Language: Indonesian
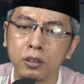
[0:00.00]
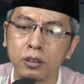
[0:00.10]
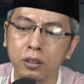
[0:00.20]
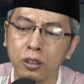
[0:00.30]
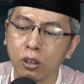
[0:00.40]

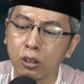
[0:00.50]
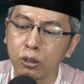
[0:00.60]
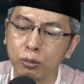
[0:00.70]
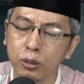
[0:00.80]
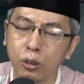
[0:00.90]
ya orang
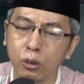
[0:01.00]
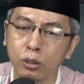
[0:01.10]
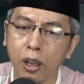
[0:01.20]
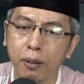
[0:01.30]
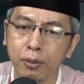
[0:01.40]
itu punya
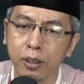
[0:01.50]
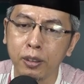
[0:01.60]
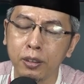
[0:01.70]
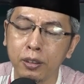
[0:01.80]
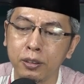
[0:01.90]
dosa apa
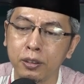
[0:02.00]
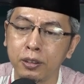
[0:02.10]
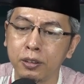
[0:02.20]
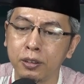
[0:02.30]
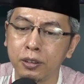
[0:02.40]
ya
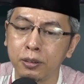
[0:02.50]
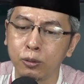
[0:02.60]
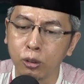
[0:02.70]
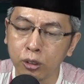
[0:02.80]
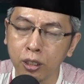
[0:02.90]

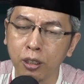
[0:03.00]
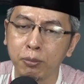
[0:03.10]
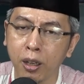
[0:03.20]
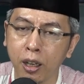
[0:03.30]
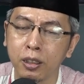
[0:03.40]
dosa
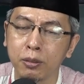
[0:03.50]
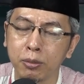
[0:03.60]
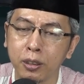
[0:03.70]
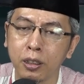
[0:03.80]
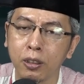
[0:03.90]
dilimpahkan
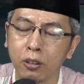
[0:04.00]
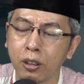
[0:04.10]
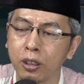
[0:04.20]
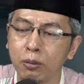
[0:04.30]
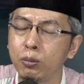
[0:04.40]
kepada
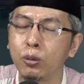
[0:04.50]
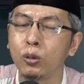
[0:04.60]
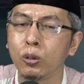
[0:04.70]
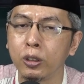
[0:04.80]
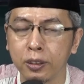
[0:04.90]
orang yang
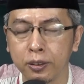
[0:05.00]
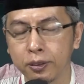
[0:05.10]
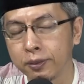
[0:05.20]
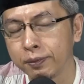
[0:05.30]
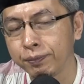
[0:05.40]
membunuhnya
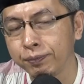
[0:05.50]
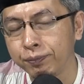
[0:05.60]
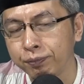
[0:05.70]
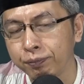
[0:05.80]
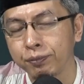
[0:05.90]

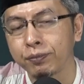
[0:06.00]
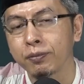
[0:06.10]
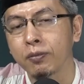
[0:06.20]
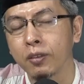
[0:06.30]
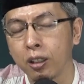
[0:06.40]

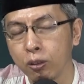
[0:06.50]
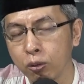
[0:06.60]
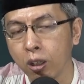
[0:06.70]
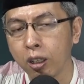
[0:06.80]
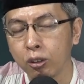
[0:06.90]
ya,
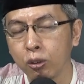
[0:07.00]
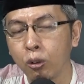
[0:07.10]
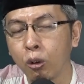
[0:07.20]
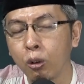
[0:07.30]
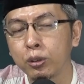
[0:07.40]
dulu ada
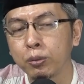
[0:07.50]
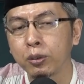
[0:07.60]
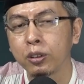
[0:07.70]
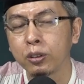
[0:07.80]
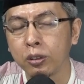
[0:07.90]
juga hukum
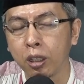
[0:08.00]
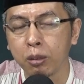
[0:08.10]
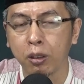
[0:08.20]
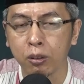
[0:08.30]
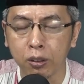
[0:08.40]
seperti itu
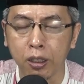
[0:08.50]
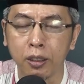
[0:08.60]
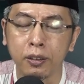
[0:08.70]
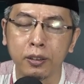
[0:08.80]
dalam Al-Quran